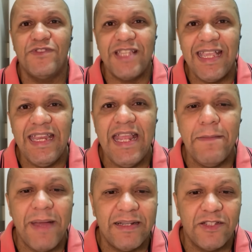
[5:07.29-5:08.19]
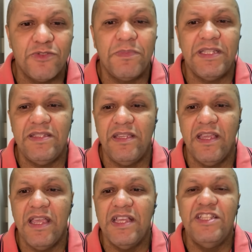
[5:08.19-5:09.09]
Você queria a Marta
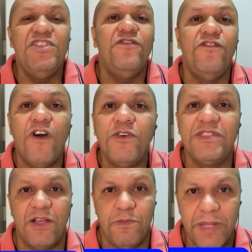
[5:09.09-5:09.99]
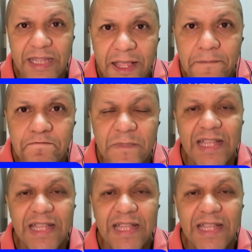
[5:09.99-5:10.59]
Suplicy de volta ao PT?